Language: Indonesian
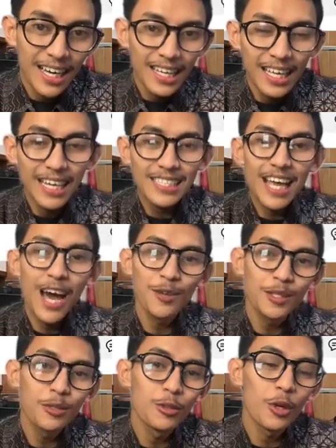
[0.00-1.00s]
Yang
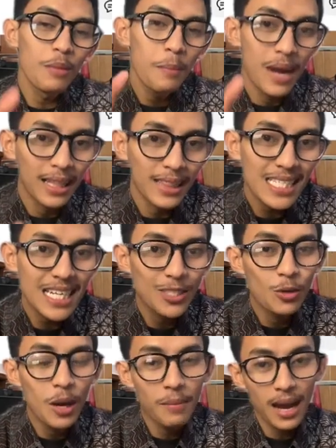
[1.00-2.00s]
seharusnya justru memberantas dan
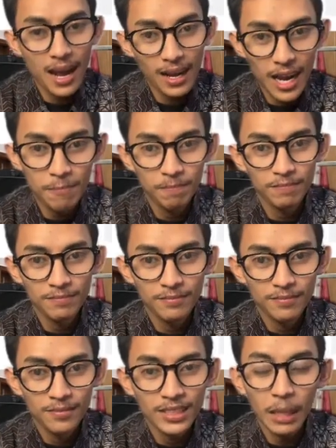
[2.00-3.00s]
juga menangkap.
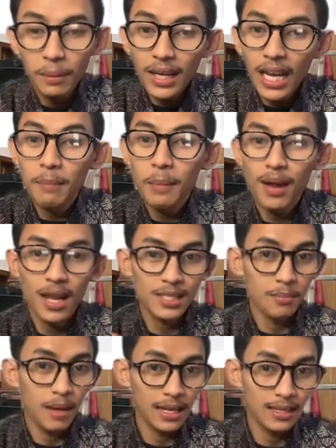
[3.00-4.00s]
Tapi kenapa malah
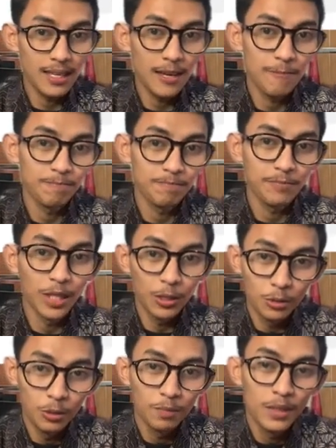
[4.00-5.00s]
sebaliknya?
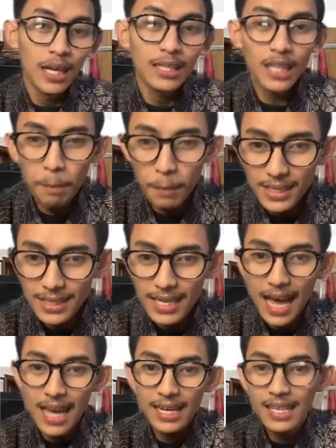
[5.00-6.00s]
Itu. Terlepas
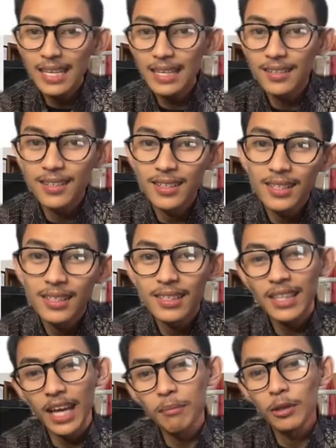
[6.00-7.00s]
dari eh,
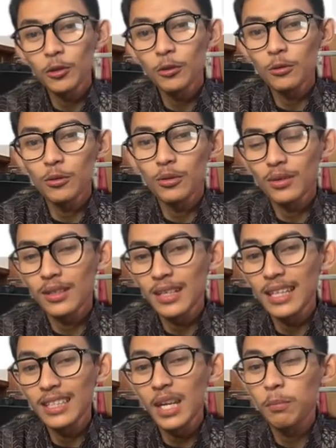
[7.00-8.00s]
TM itu
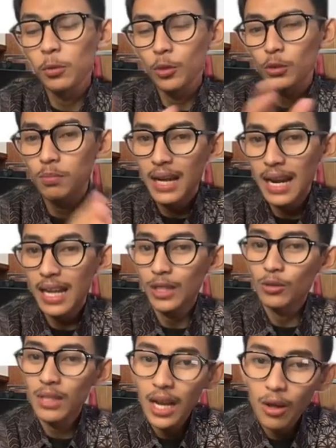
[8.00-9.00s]
nanti diputus benar
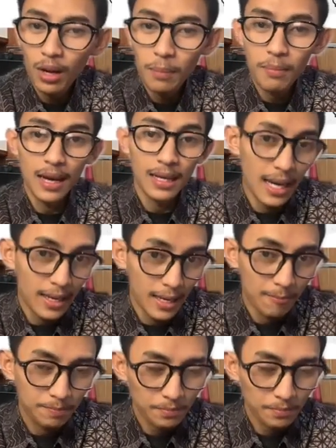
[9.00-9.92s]
atau salah oleh pengadilannya.